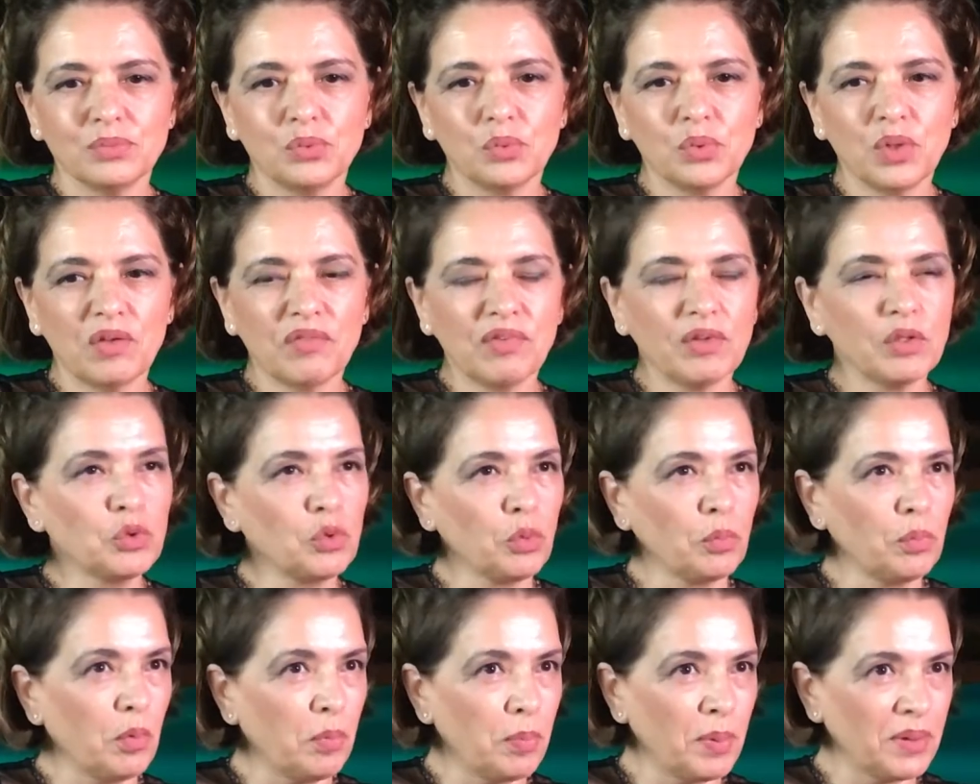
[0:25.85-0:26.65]
un
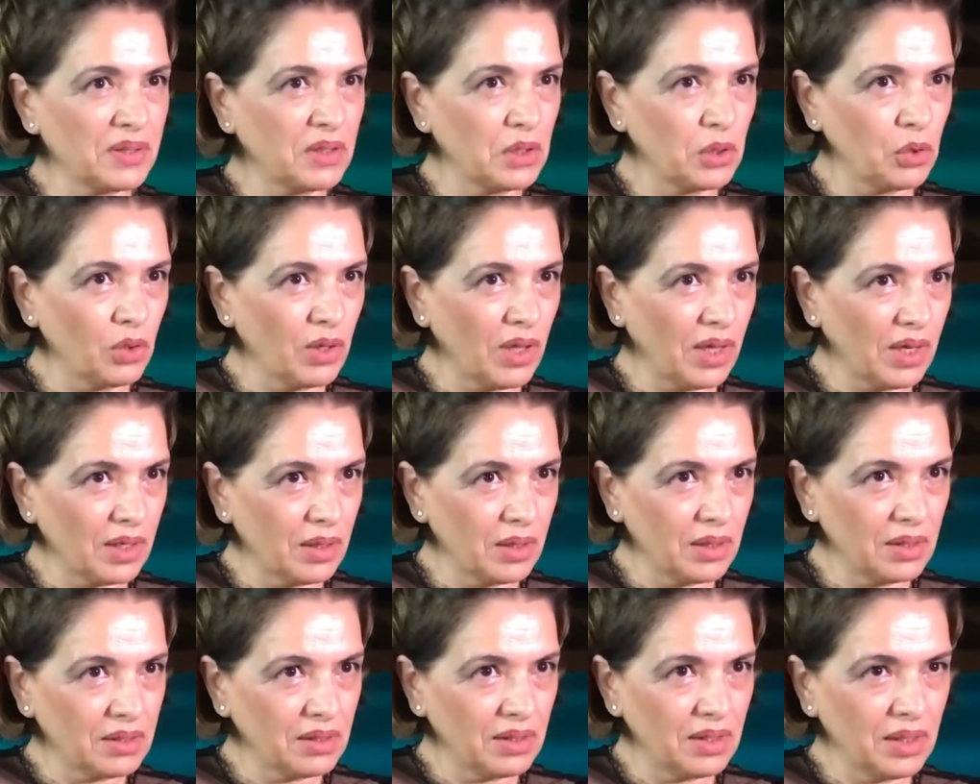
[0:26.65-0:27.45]
evento un po'
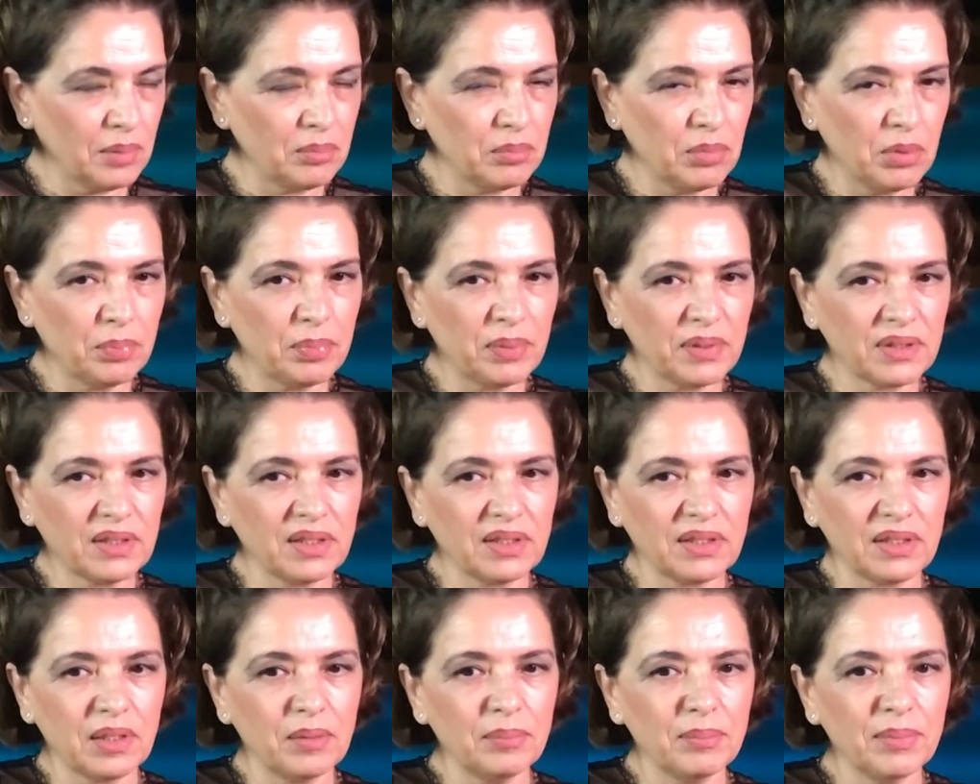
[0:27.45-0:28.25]
particolare nel club
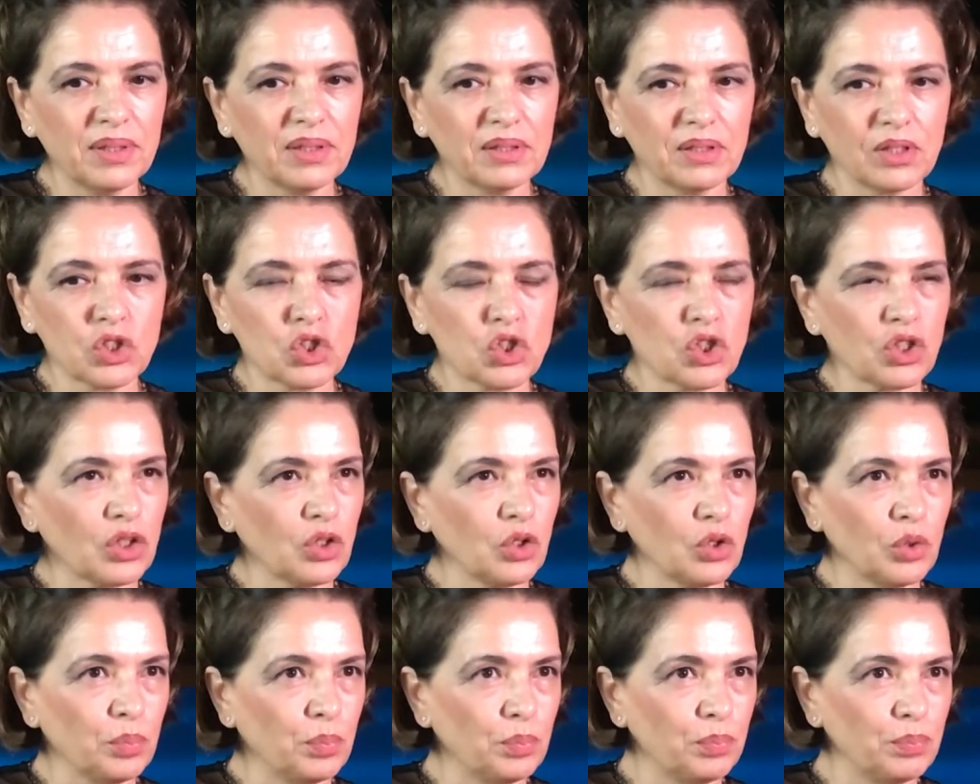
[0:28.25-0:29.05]
perché realmente
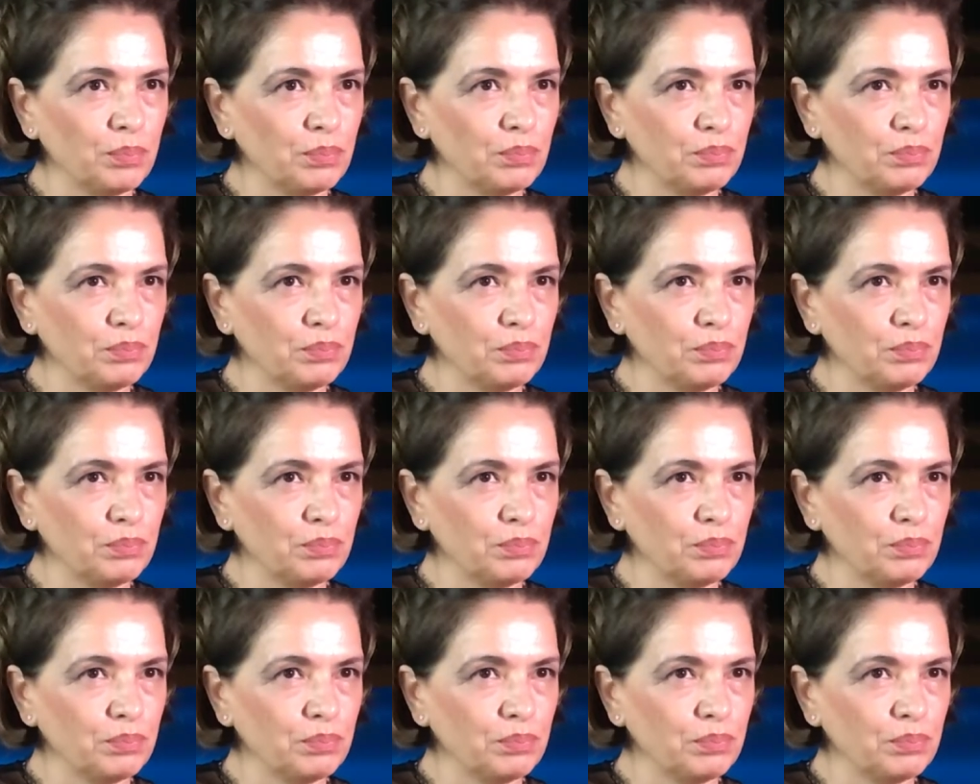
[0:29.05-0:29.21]
c'erano